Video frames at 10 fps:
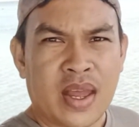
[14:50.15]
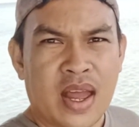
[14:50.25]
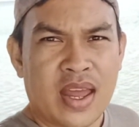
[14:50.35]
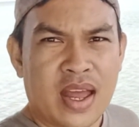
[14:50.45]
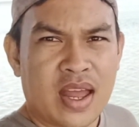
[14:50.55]

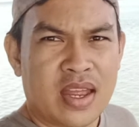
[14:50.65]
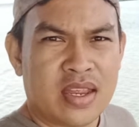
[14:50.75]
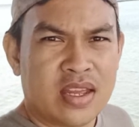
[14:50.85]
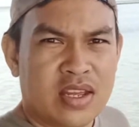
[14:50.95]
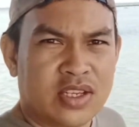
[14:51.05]
Ayan.
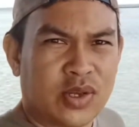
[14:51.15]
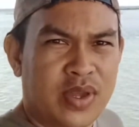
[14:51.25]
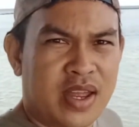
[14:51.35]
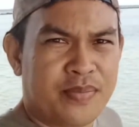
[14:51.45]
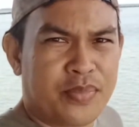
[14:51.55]
So,
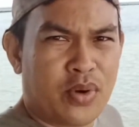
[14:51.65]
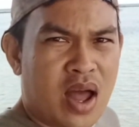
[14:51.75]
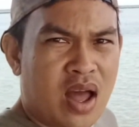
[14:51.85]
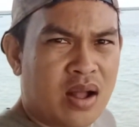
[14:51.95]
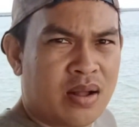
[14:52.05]
yan po
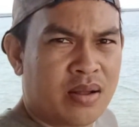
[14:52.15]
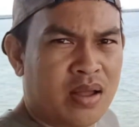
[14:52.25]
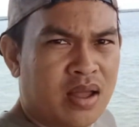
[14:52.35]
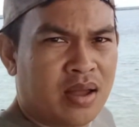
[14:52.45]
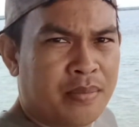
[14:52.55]
ang
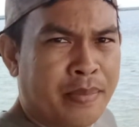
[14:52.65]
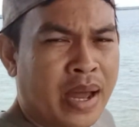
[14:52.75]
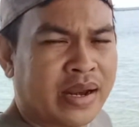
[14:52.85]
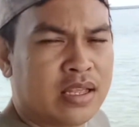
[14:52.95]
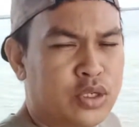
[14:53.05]

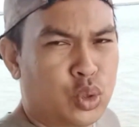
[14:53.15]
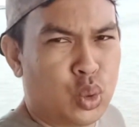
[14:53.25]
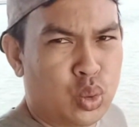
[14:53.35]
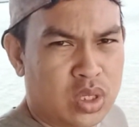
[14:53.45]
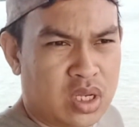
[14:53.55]
barrel
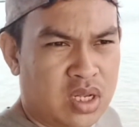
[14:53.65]
zoom.